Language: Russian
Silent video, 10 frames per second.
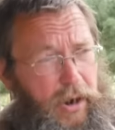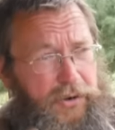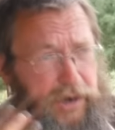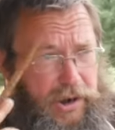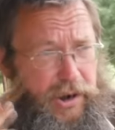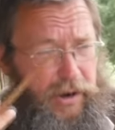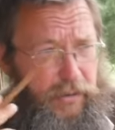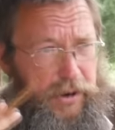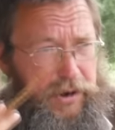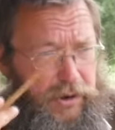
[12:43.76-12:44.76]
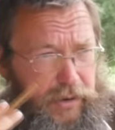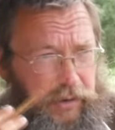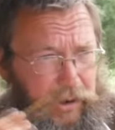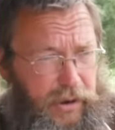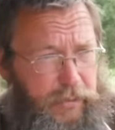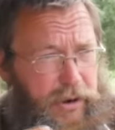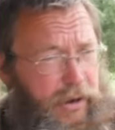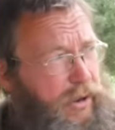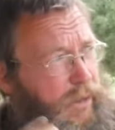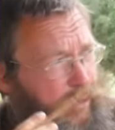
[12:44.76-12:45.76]
Несколько месяцев над нами не
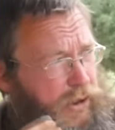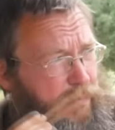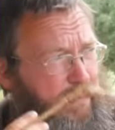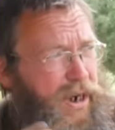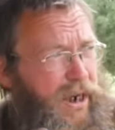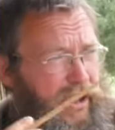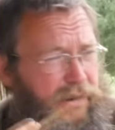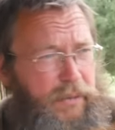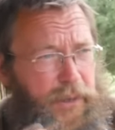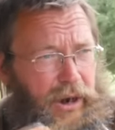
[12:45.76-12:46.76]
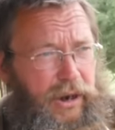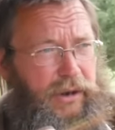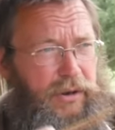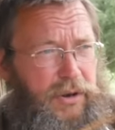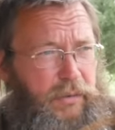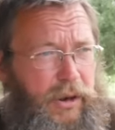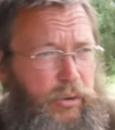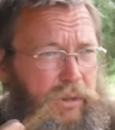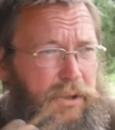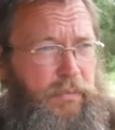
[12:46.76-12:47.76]
летают эти поганые, проклятые
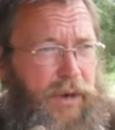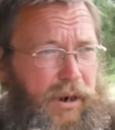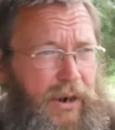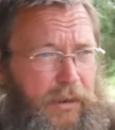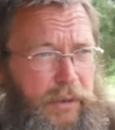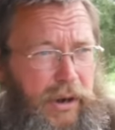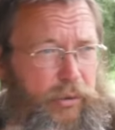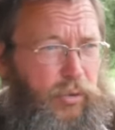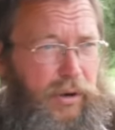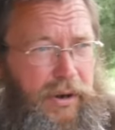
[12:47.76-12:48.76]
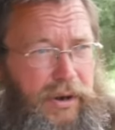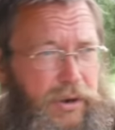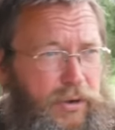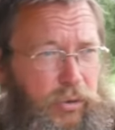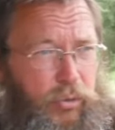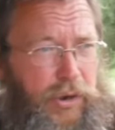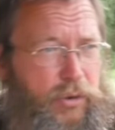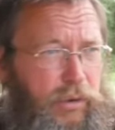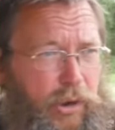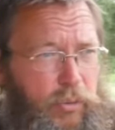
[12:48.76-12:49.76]
самолеты с баранами, которые ездят
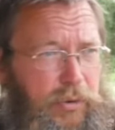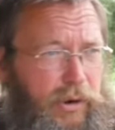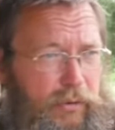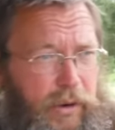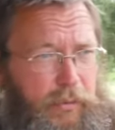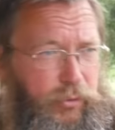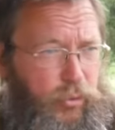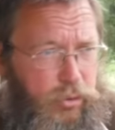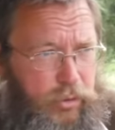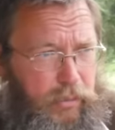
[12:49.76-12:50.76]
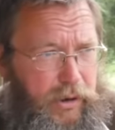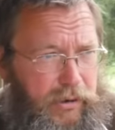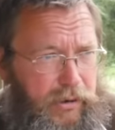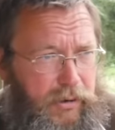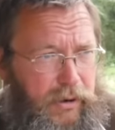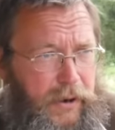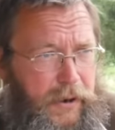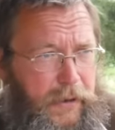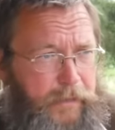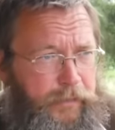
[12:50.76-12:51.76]
туда-сюда убивать время, в Турцию и обратно.
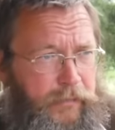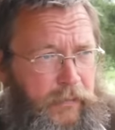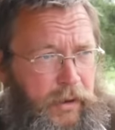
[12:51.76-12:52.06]
Угу.